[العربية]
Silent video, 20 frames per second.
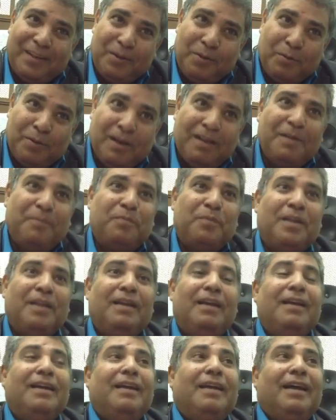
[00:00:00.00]
ايوه
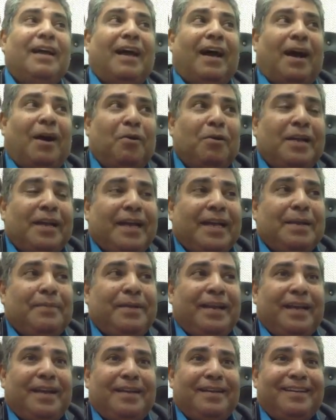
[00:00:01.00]
هقول لك انت
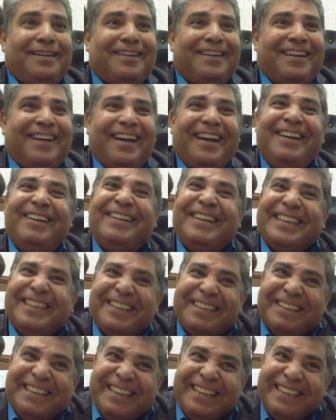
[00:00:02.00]
قديم قوي اخر ما أيوة. يبانش
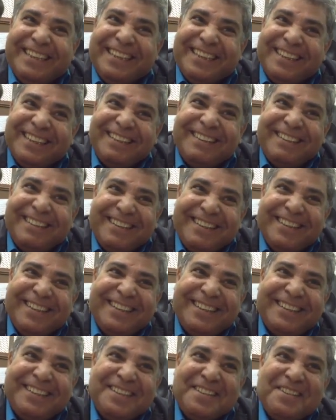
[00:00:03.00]
عليك والله بس
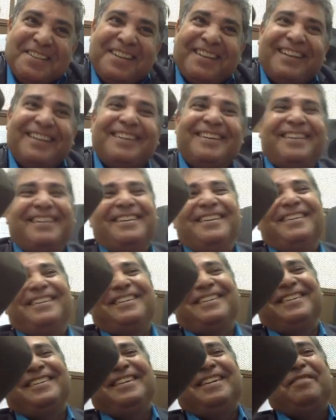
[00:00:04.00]
انت قصه قصه
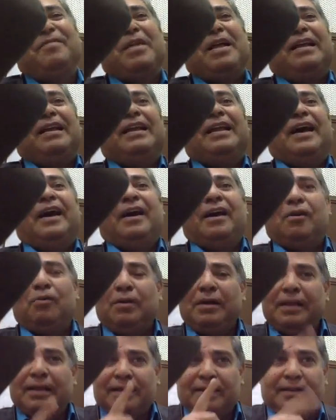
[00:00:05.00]
دراميه كبيره لا
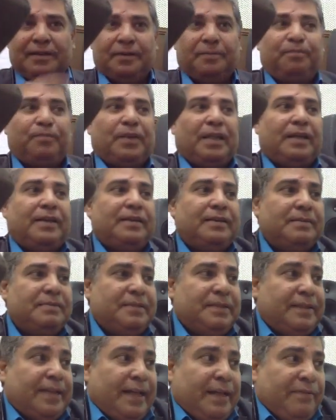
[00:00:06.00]
هقول لك ليه
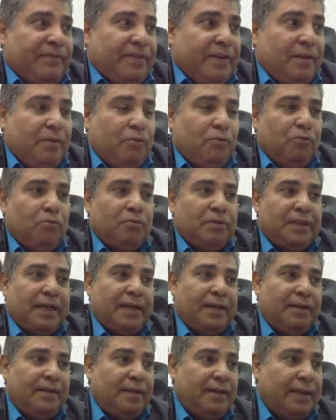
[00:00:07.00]
انت عارف اللي بيقولوا
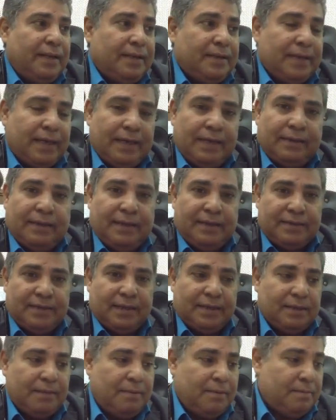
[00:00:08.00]
دخل انا دخلت
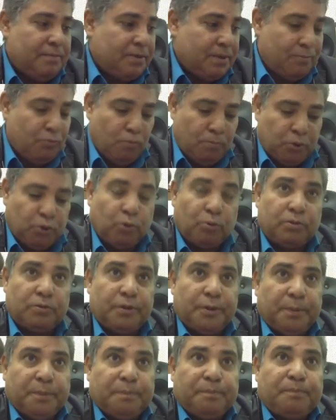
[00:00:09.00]
الاذاعه ده اللي بيسموه بشورت
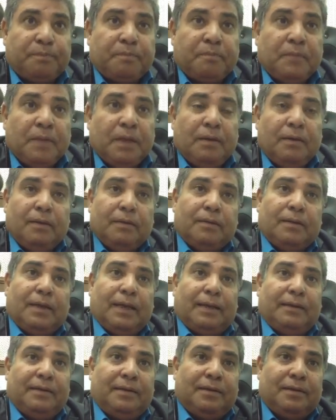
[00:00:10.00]
اه
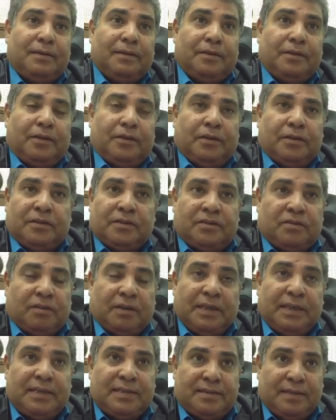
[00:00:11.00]
يعني
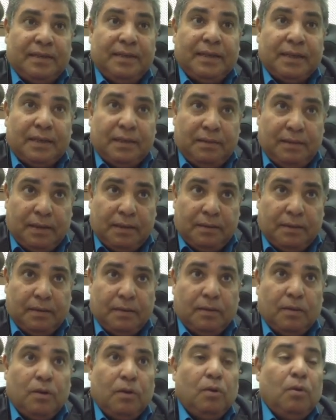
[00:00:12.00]
صغير السن جدا
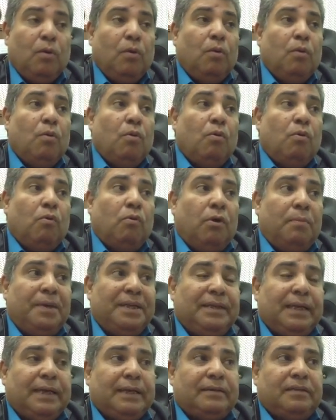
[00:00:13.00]
م.
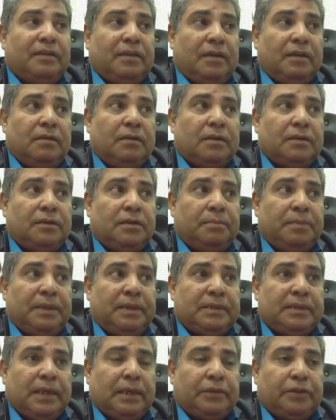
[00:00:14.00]
وبدات علاقتي
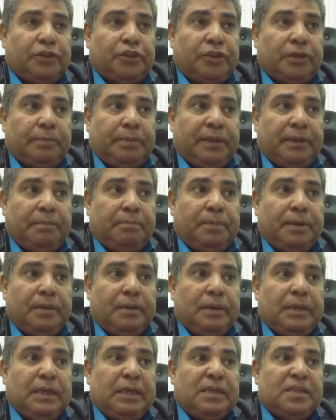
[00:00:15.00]
باذاعه الشباب
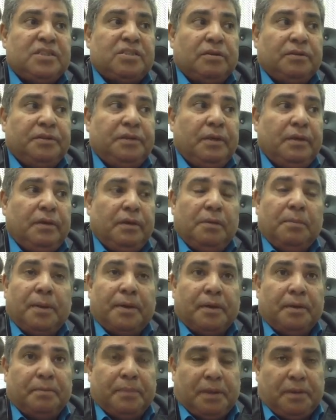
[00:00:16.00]
صديق
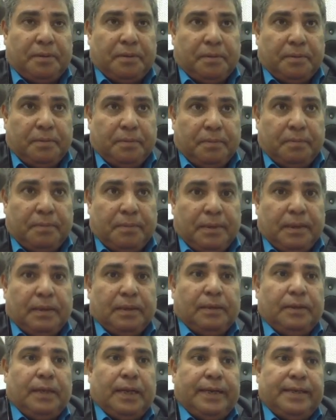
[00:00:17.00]
للبرامج م.
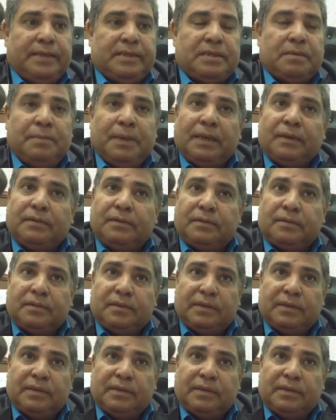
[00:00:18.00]
يعني سمعت